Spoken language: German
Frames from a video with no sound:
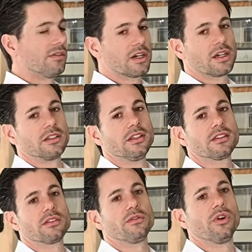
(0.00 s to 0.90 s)
zwar kann
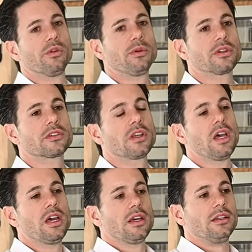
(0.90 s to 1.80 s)
diese Wallbox,
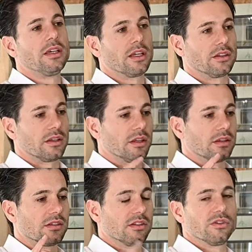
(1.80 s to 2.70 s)
die hat
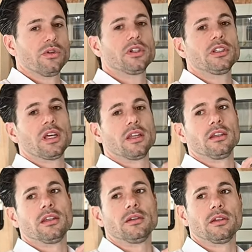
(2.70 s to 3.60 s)
äh, Sensoren an
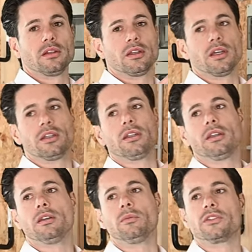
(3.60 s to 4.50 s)
den, an den,
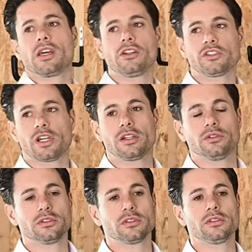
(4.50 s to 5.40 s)
im Zellerschrank
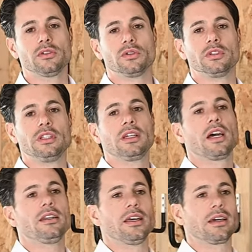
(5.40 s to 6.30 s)
unten und die
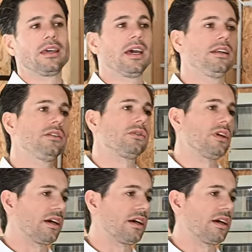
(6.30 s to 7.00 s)
kann erkennen oder